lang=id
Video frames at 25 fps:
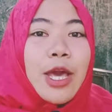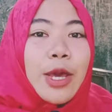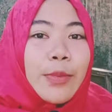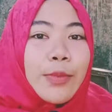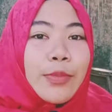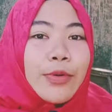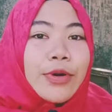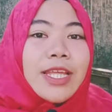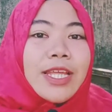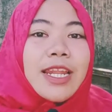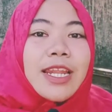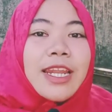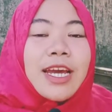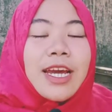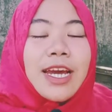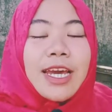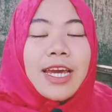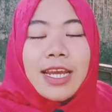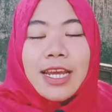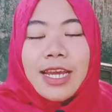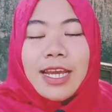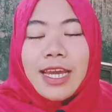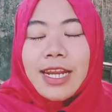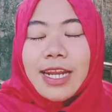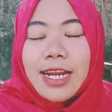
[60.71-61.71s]
mungkin
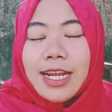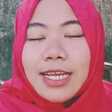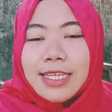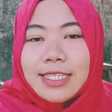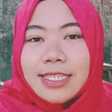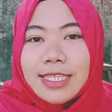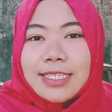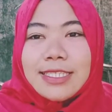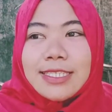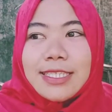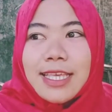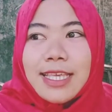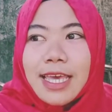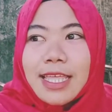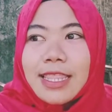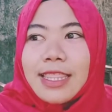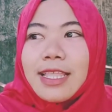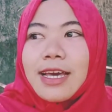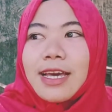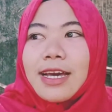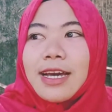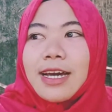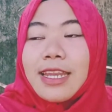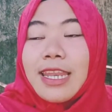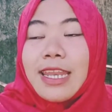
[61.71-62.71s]
anak-anak generasi Z
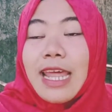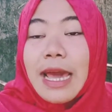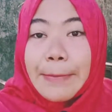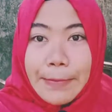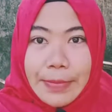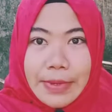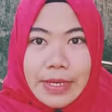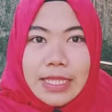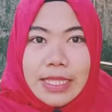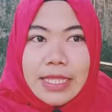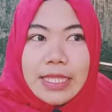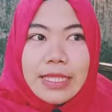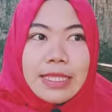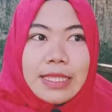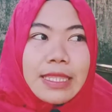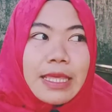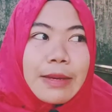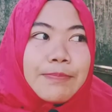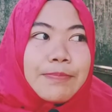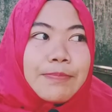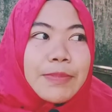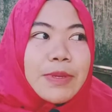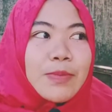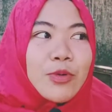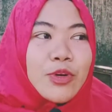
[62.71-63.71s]
uh, dapet
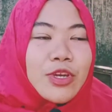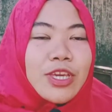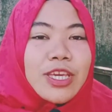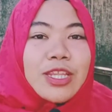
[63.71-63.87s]
tapi mungkin